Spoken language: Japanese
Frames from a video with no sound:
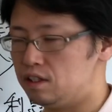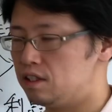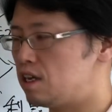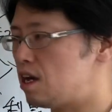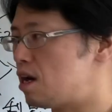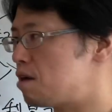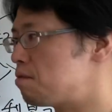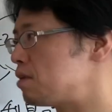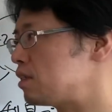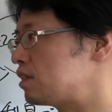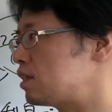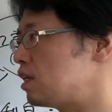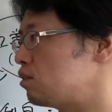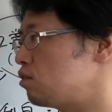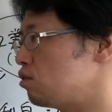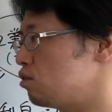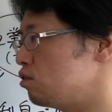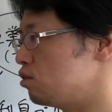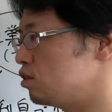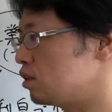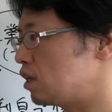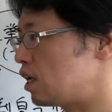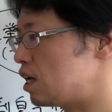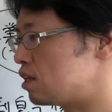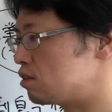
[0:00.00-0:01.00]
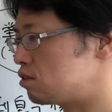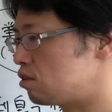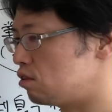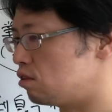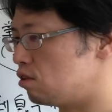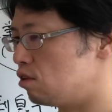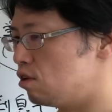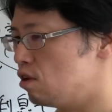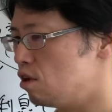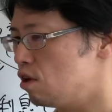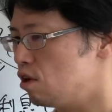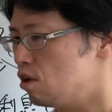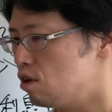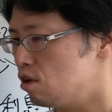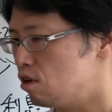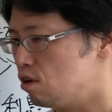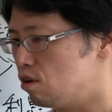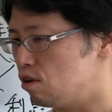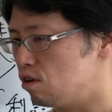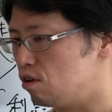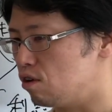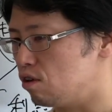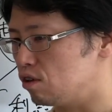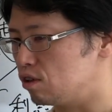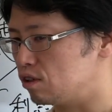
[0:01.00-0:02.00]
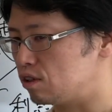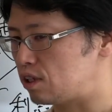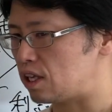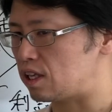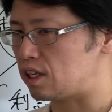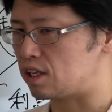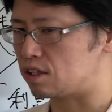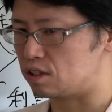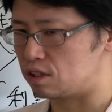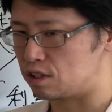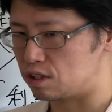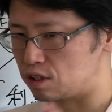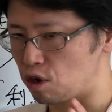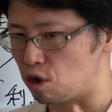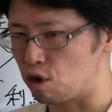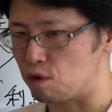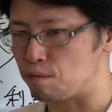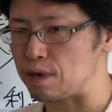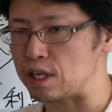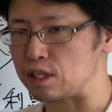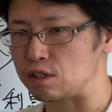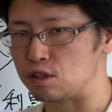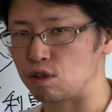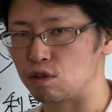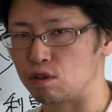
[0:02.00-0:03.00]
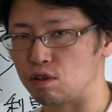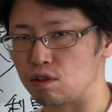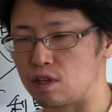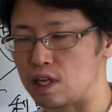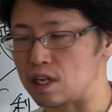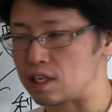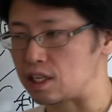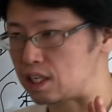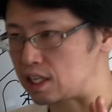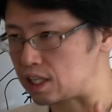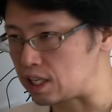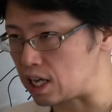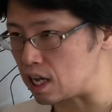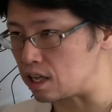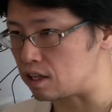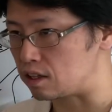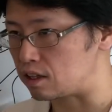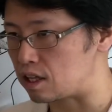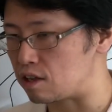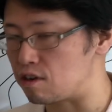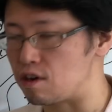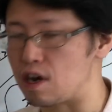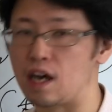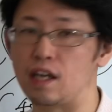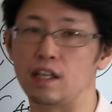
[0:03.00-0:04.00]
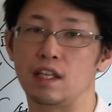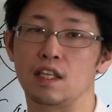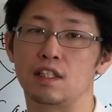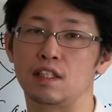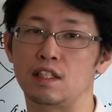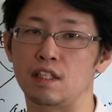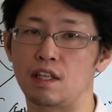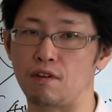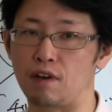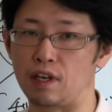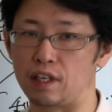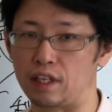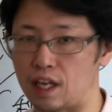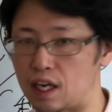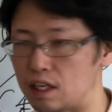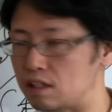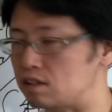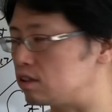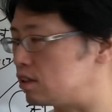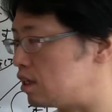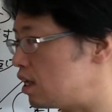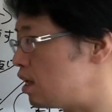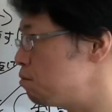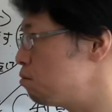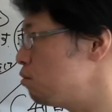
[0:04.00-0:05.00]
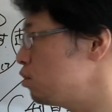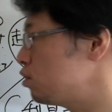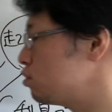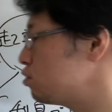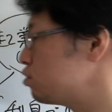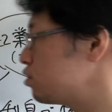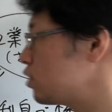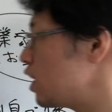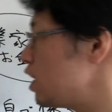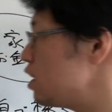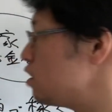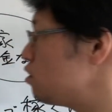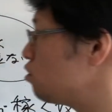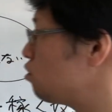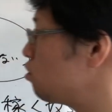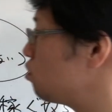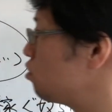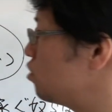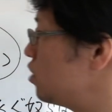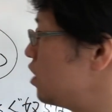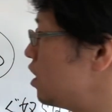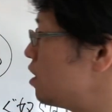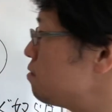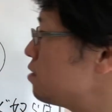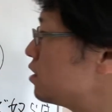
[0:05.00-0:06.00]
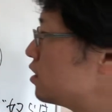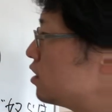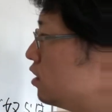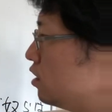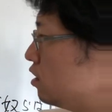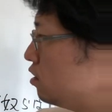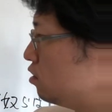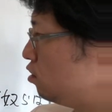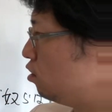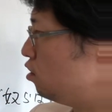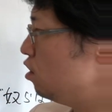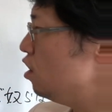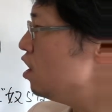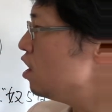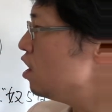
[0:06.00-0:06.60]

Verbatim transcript: やばさというか、ただ表面上のね、危険っていう話ではなくて、もっと深いところのやばさですよ。